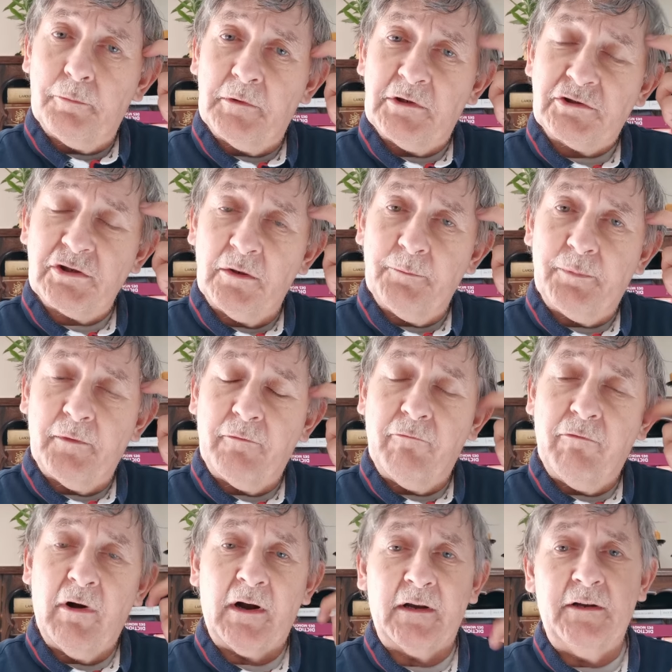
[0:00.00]
les gens peuvent
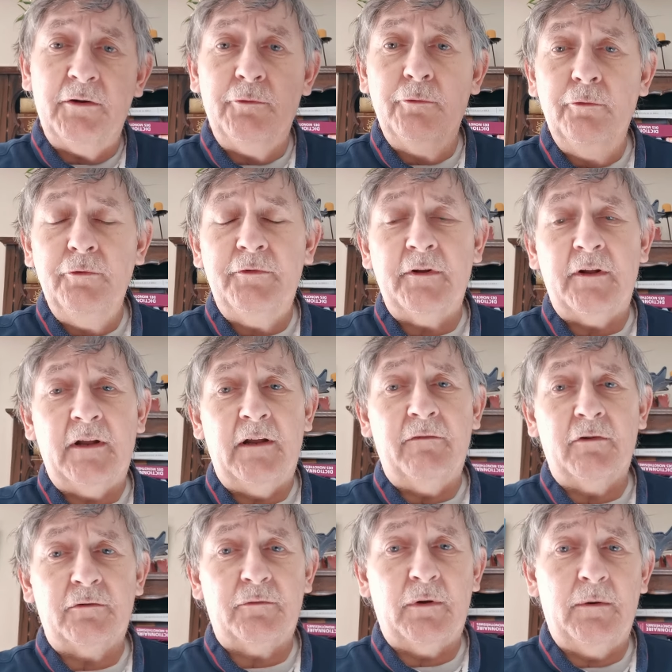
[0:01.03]
voir les news et
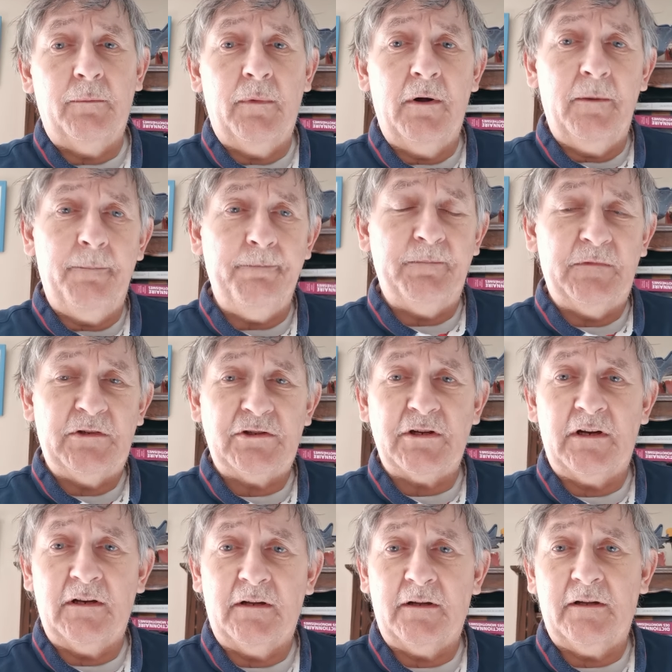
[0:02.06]
éventuellement,
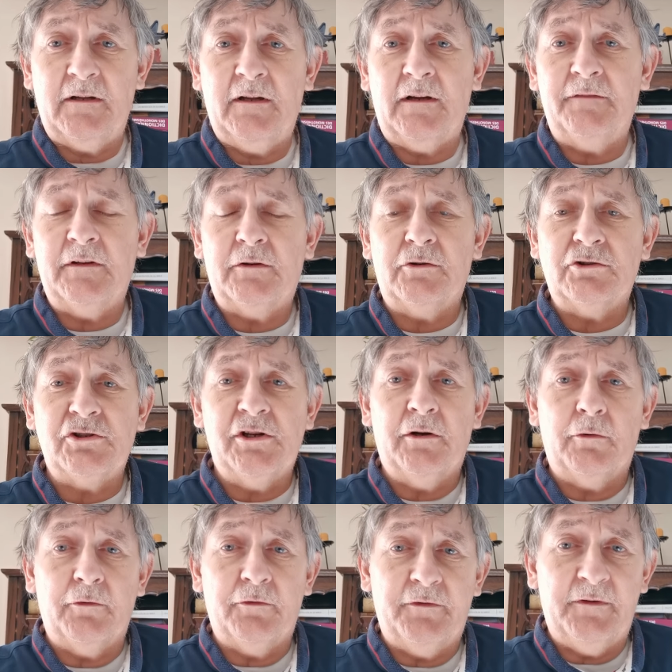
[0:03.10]
Inch'Allah Rire avec
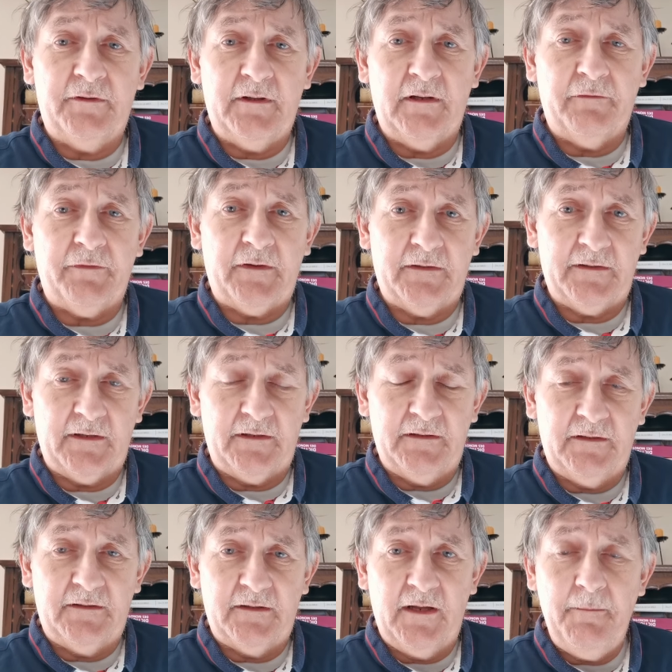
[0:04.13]
générosité et
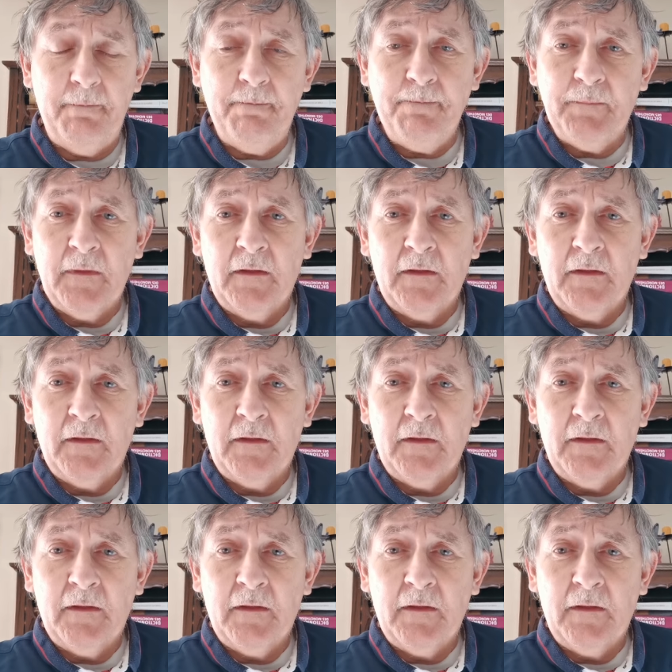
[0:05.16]
fraternité